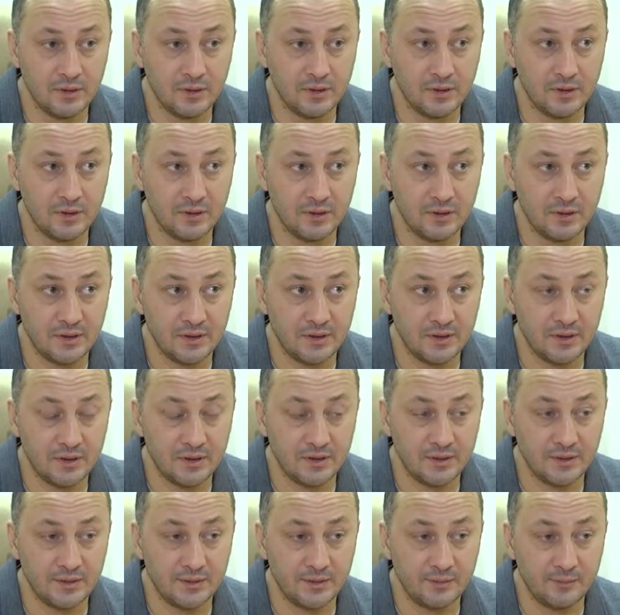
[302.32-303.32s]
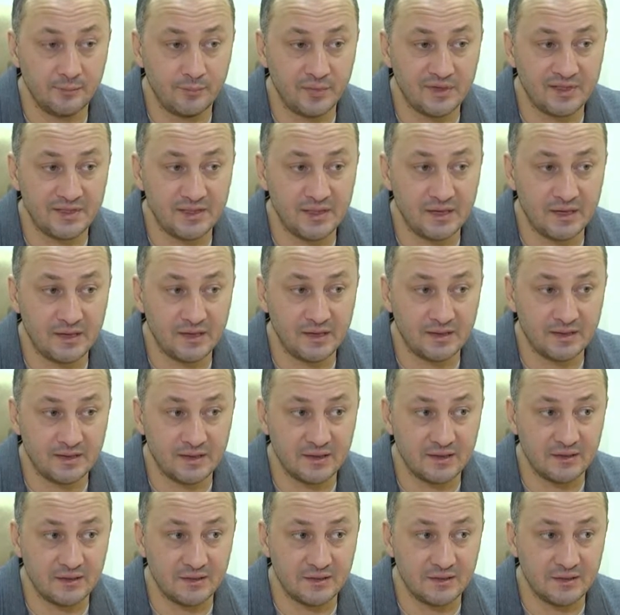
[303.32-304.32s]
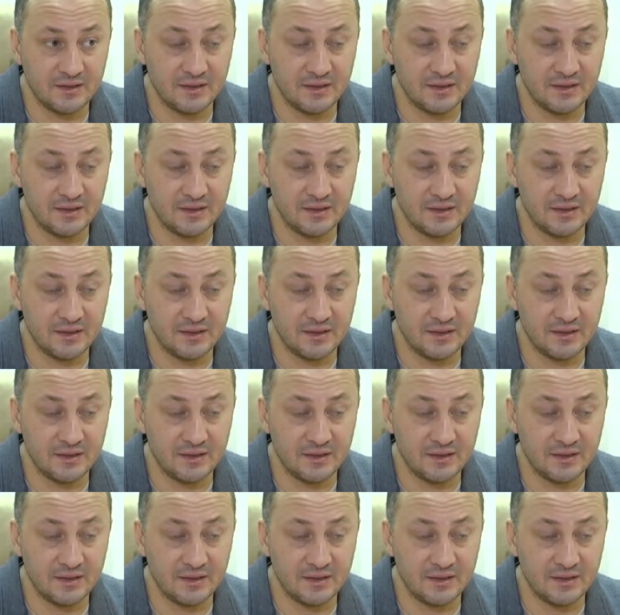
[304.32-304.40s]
э, постараться,